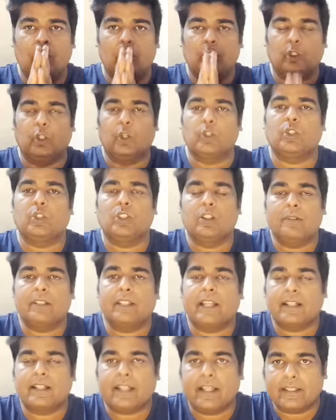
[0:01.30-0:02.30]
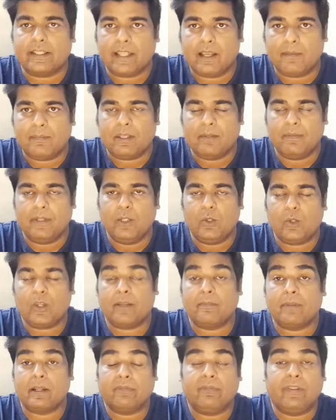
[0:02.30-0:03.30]
दोस्तों नमस्कार कैसे हैं आप सभी लोग
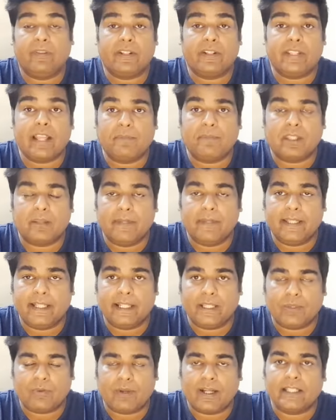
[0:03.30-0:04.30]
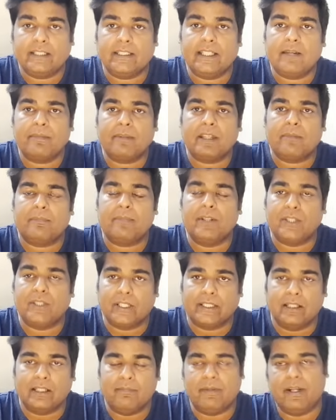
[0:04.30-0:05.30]
एक बार फिर से आप सभी का स्वागत है आपके अपने
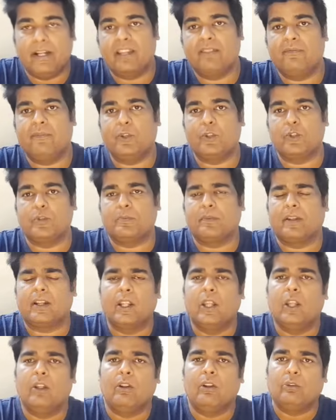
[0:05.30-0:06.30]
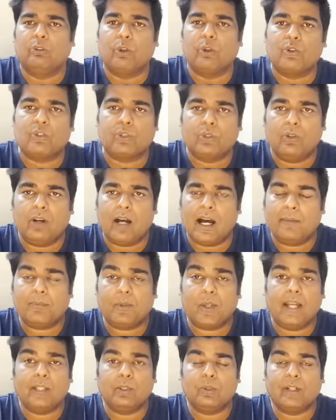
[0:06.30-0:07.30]
चैनल बी एफ न्यूज़ पर दोस्तों
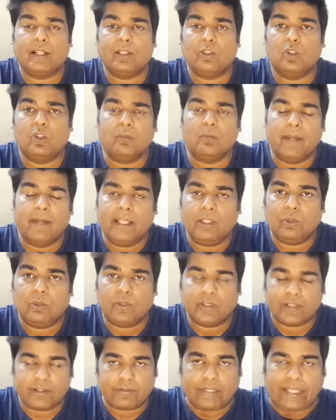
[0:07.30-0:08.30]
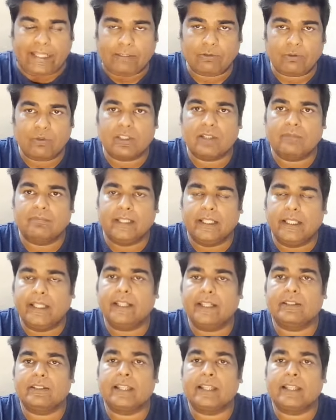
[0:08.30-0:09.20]
आपको याद होगा 2 मई 2023 को जब दिल्ली के